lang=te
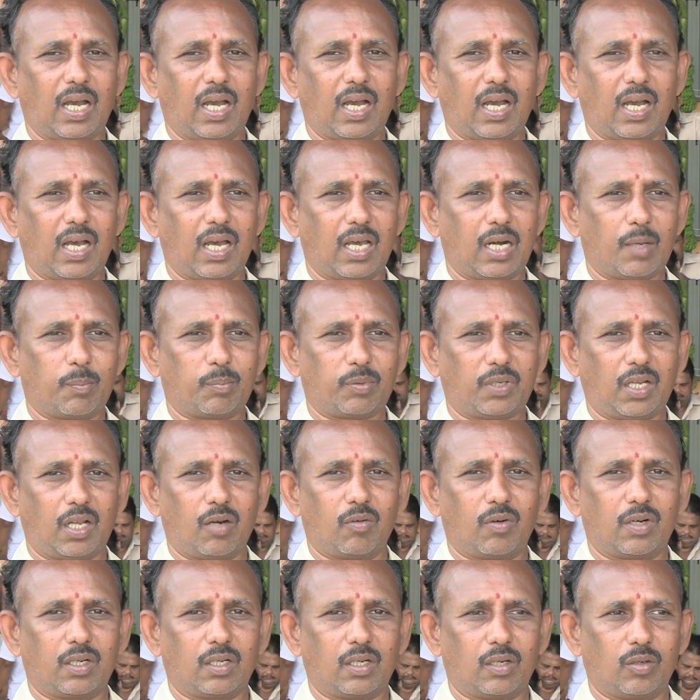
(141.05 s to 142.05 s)
ఆహారపు
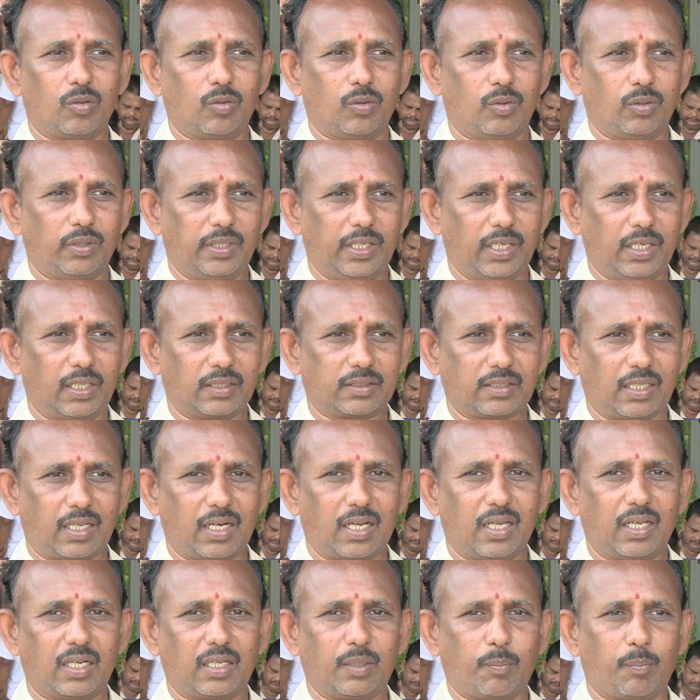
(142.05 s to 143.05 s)
అలవాట్లను నేటి
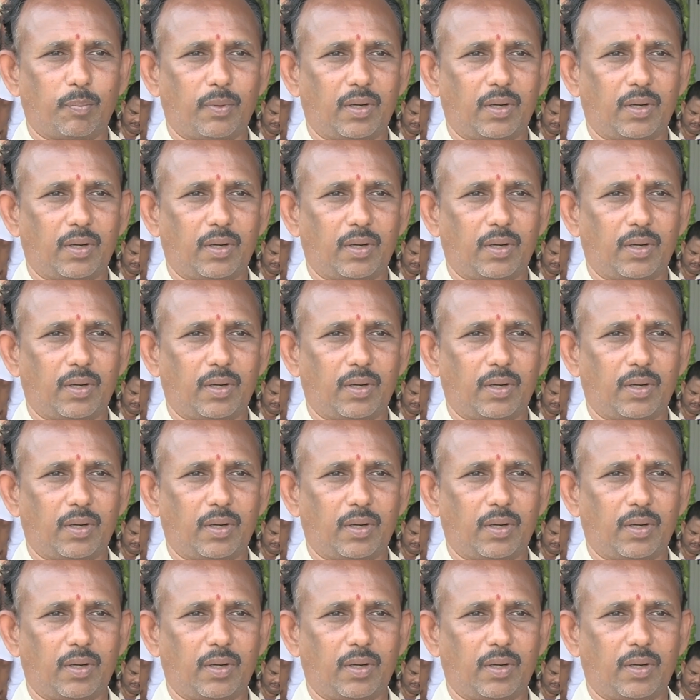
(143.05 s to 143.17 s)
తరానికి